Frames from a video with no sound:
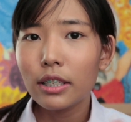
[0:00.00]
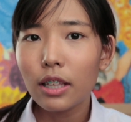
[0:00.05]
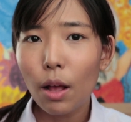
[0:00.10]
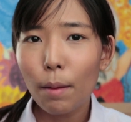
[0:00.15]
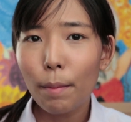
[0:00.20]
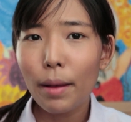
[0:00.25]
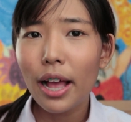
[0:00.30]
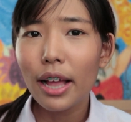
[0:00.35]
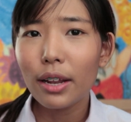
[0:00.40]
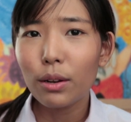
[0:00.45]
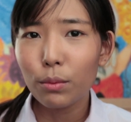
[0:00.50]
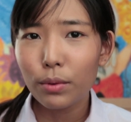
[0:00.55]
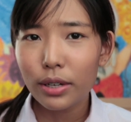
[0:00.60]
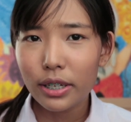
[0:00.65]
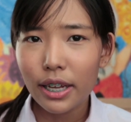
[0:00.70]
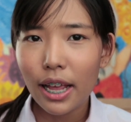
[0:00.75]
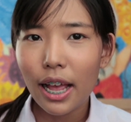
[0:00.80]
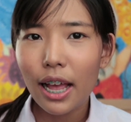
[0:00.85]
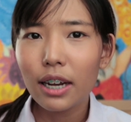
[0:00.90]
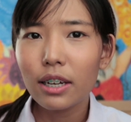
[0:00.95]
สอบผ่านทุก
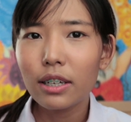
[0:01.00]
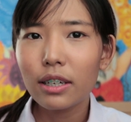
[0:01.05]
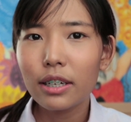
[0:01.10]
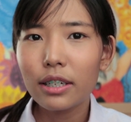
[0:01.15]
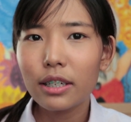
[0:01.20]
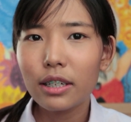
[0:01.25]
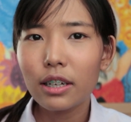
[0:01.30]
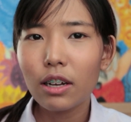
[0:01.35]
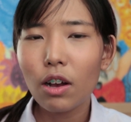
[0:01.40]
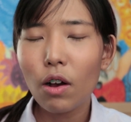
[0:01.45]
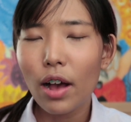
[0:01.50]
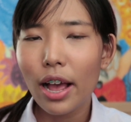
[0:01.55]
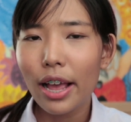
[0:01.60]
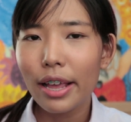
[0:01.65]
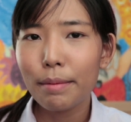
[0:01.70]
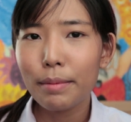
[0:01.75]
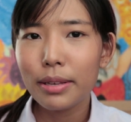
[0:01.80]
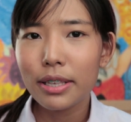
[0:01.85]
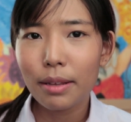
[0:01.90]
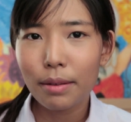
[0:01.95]
วิชาเลยเนอะขอ
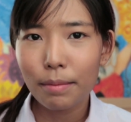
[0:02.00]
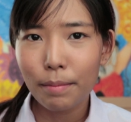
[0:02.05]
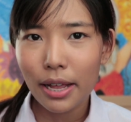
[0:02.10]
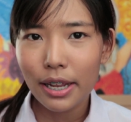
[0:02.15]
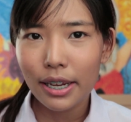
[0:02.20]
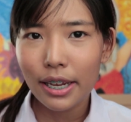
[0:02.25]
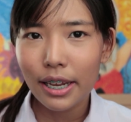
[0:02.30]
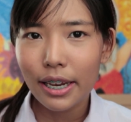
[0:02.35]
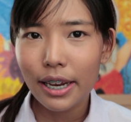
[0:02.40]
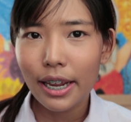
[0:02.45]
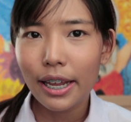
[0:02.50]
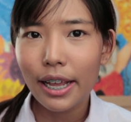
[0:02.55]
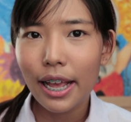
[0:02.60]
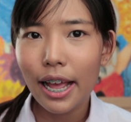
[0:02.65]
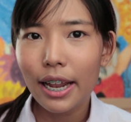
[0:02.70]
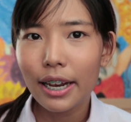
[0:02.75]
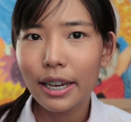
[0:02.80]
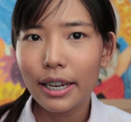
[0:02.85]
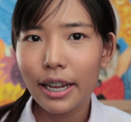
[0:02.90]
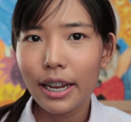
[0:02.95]
ให้มีสมาธิใน
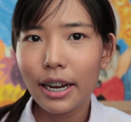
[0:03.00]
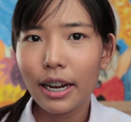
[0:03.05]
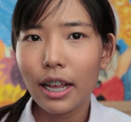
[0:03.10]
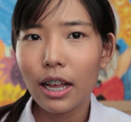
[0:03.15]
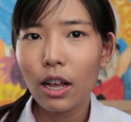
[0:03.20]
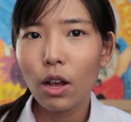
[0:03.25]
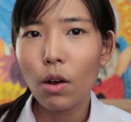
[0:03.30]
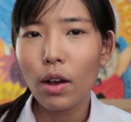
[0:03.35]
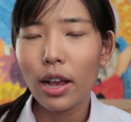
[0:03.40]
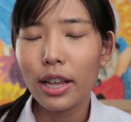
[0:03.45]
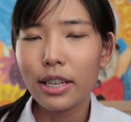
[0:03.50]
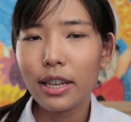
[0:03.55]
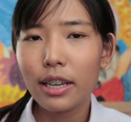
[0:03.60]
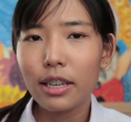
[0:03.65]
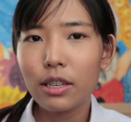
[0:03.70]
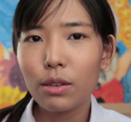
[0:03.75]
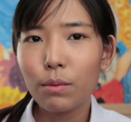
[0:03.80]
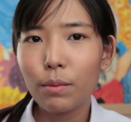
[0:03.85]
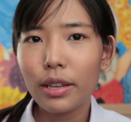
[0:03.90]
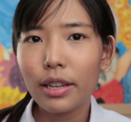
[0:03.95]
การเรียนค่ะขอให้ใช้
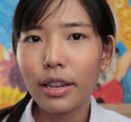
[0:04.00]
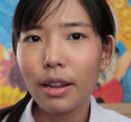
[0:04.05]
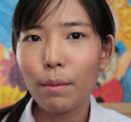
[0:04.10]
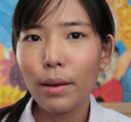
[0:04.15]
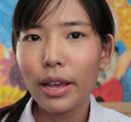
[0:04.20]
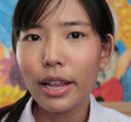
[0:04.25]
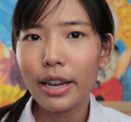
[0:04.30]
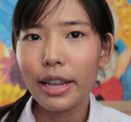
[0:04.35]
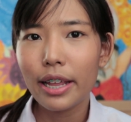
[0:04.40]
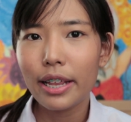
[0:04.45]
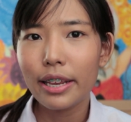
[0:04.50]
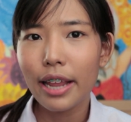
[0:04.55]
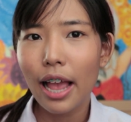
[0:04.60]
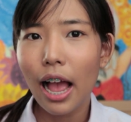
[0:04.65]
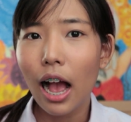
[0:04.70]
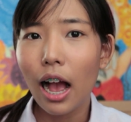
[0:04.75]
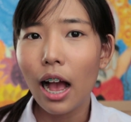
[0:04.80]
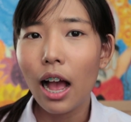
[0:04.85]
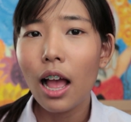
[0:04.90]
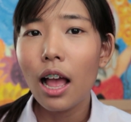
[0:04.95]
ชีวิตในวัยเรียนอ
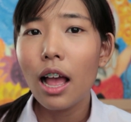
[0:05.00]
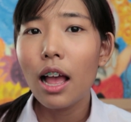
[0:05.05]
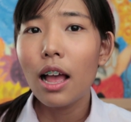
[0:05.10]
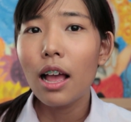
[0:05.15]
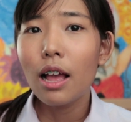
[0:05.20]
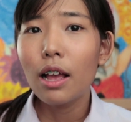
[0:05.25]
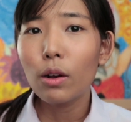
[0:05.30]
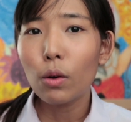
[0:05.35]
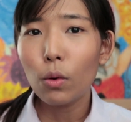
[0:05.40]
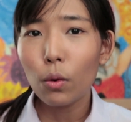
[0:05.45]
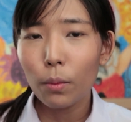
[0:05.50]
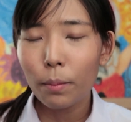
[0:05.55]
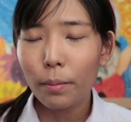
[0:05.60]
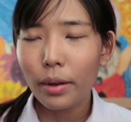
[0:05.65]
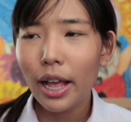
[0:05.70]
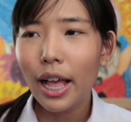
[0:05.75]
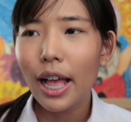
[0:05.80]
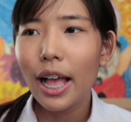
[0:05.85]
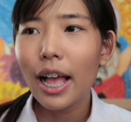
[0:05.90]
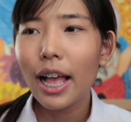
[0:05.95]
ย่างคุ้ม
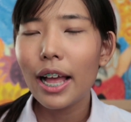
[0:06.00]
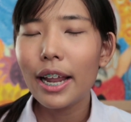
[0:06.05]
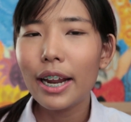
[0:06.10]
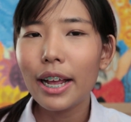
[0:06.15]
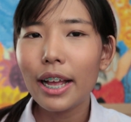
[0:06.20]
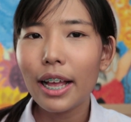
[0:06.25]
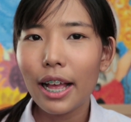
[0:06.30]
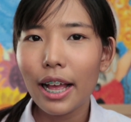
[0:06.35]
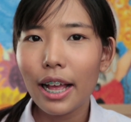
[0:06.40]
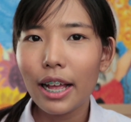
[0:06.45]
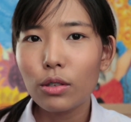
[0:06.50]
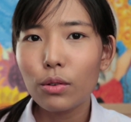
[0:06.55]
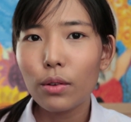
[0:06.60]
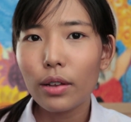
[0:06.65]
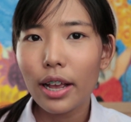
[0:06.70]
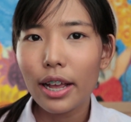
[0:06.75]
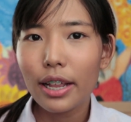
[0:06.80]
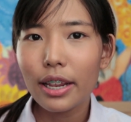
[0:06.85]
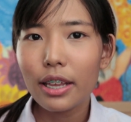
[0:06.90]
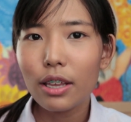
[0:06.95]
ค่านะคะส่
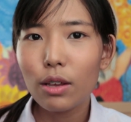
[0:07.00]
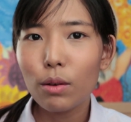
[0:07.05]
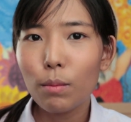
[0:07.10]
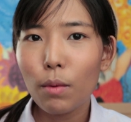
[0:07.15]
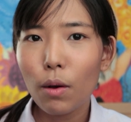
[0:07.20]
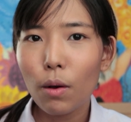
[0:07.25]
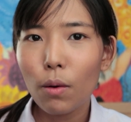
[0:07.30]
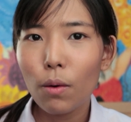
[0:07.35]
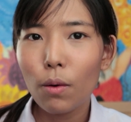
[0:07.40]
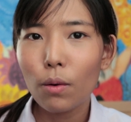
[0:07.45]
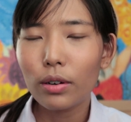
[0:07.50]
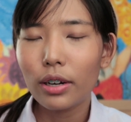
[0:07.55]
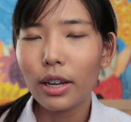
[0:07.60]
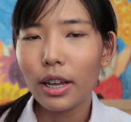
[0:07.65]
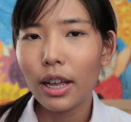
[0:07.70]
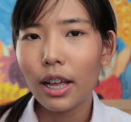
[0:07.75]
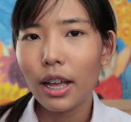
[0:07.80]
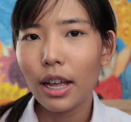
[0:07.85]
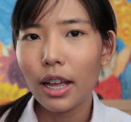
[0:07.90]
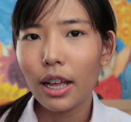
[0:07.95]
วนใครที่อยู่ม.6
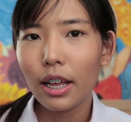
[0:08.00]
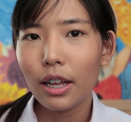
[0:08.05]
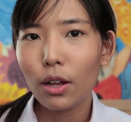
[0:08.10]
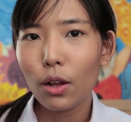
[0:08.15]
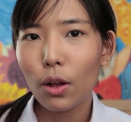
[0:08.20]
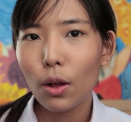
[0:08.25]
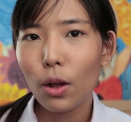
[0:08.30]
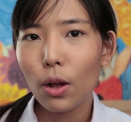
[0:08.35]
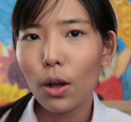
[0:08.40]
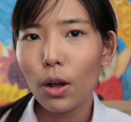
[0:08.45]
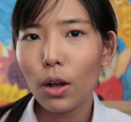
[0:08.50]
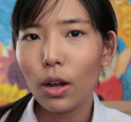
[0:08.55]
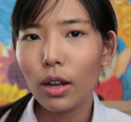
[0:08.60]
นะคะก็